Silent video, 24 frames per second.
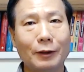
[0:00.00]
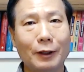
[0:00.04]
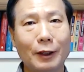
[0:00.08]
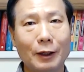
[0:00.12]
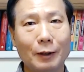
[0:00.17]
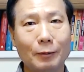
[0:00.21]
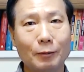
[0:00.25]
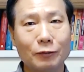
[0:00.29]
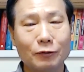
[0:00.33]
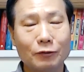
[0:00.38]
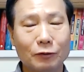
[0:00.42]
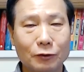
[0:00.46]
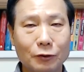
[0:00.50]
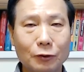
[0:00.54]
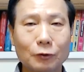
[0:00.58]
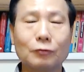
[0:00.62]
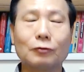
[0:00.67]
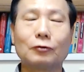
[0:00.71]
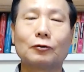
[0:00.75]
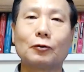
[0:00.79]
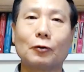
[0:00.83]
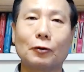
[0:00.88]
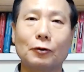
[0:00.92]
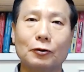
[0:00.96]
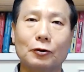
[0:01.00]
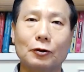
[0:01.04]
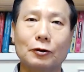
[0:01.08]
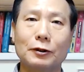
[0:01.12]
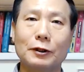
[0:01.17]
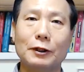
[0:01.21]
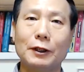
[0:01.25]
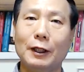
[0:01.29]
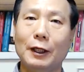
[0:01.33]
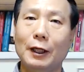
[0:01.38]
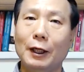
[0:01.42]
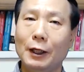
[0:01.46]
내가 무슨
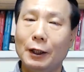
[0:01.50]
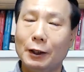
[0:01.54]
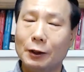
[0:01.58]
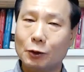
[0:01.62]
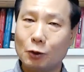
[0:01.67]
운동이든지